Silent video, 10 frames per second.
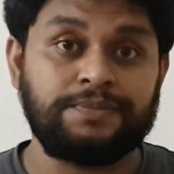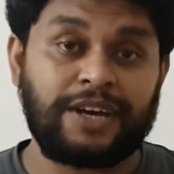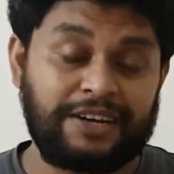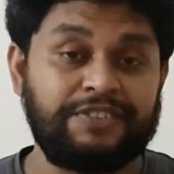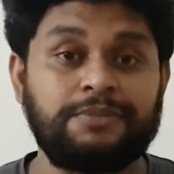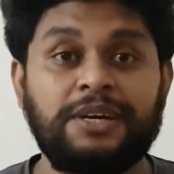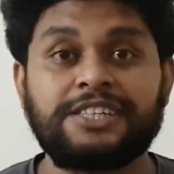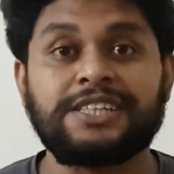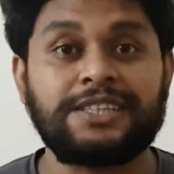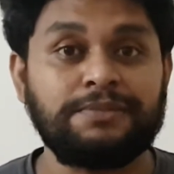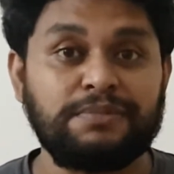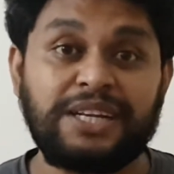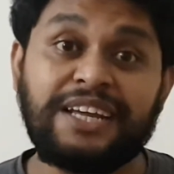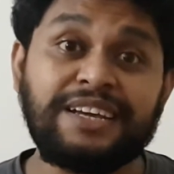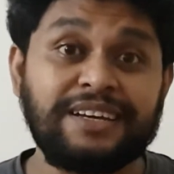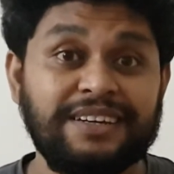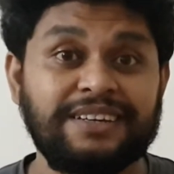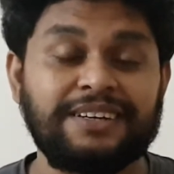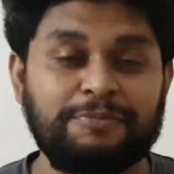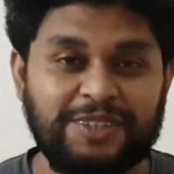আরফাত ভাইয়ের সাথে মিলে
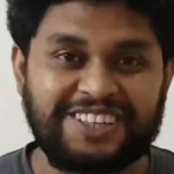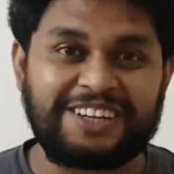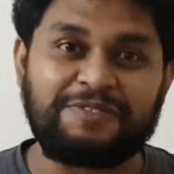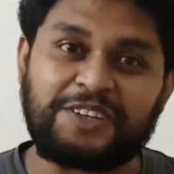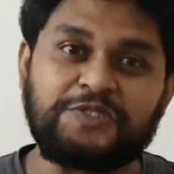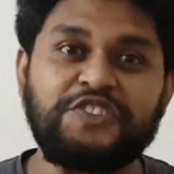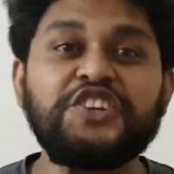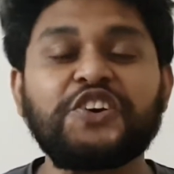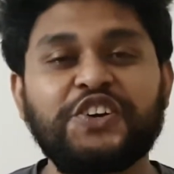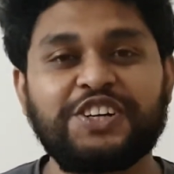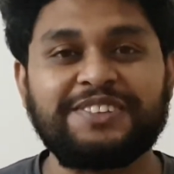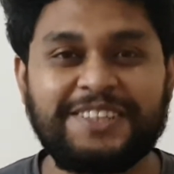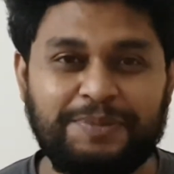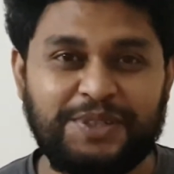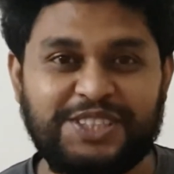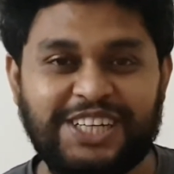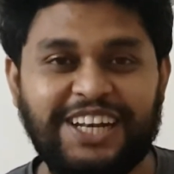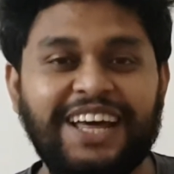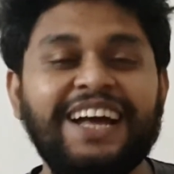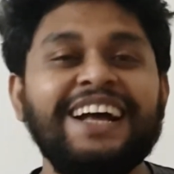আপনাদেরকে কিছু ভিডিও কন্টেন্ট দিব
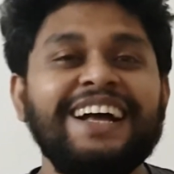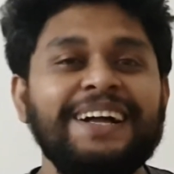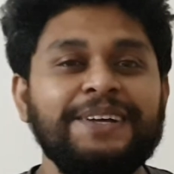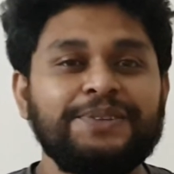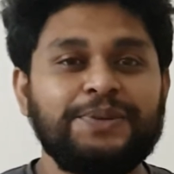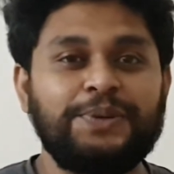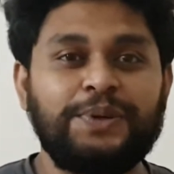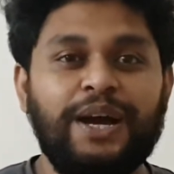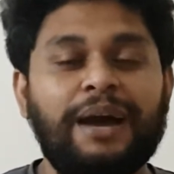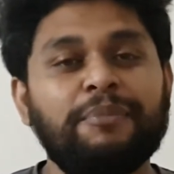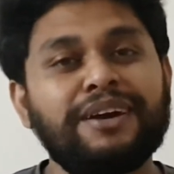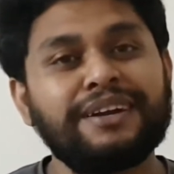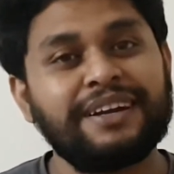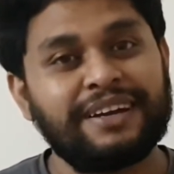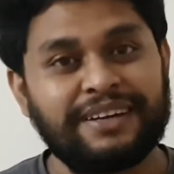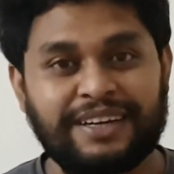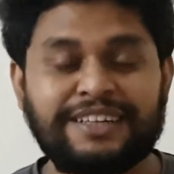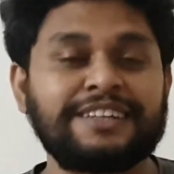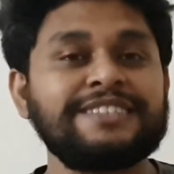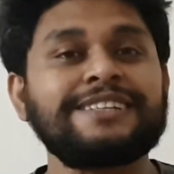ইনশাল্লাহ তো আমার
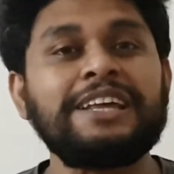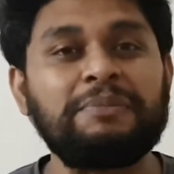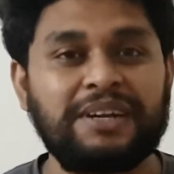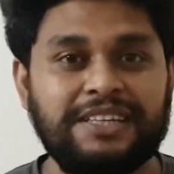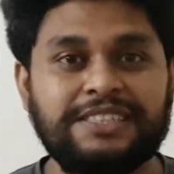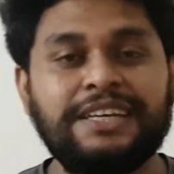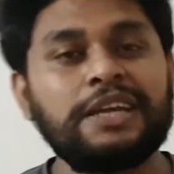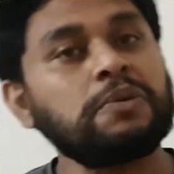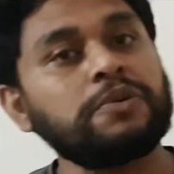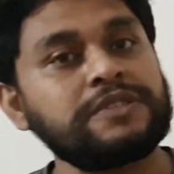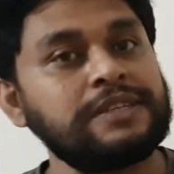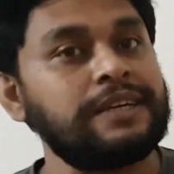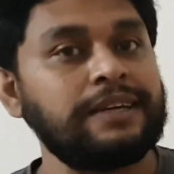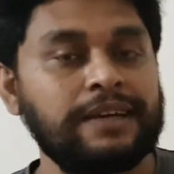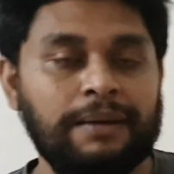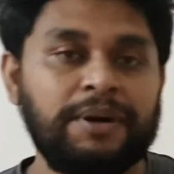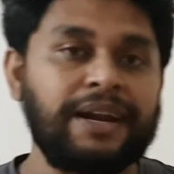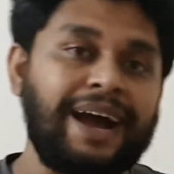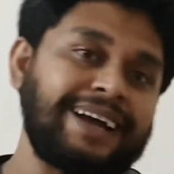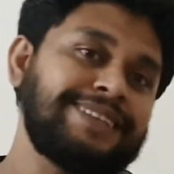একটা ডিসক্লেইমার আছে এই কোর্সে আমার
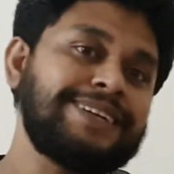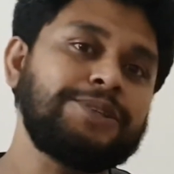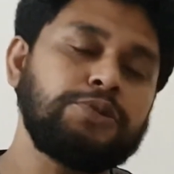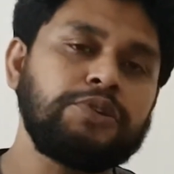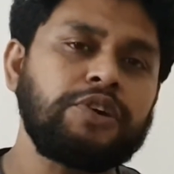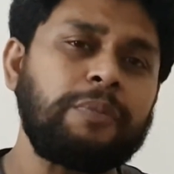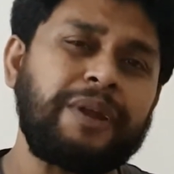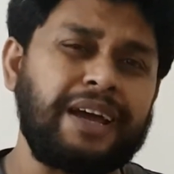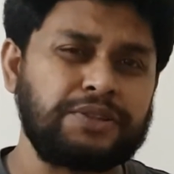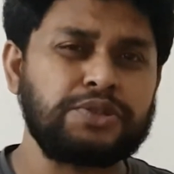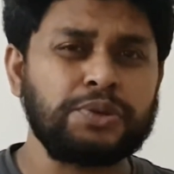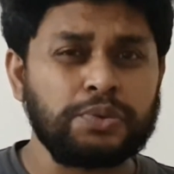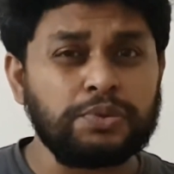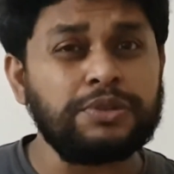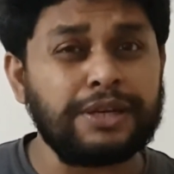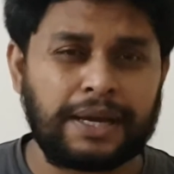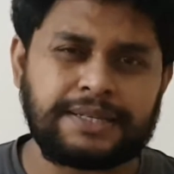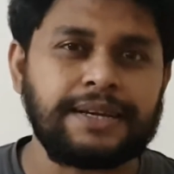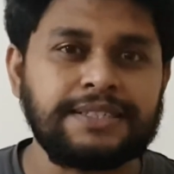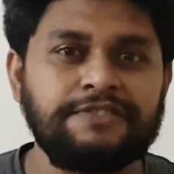আগে থেকে তৈরি করা প্রায় একশো সত্তরটির
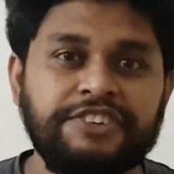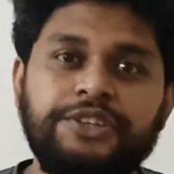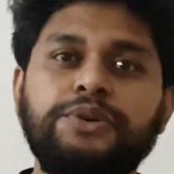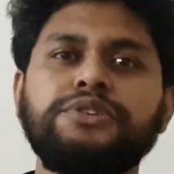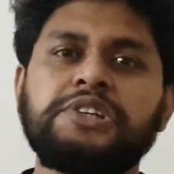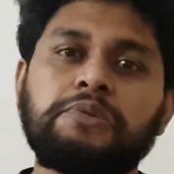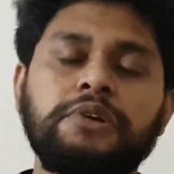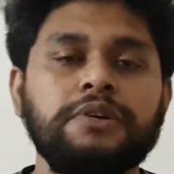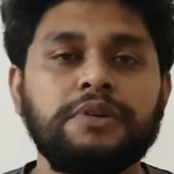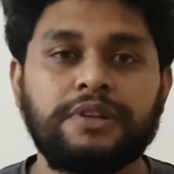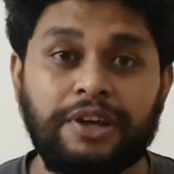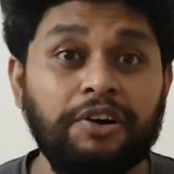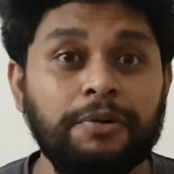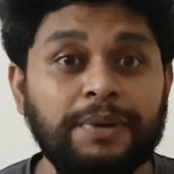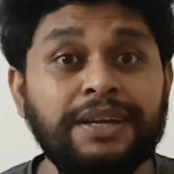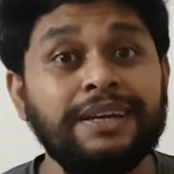কাছাকাছি ভিডিও সেগুলো দেওয়া হবে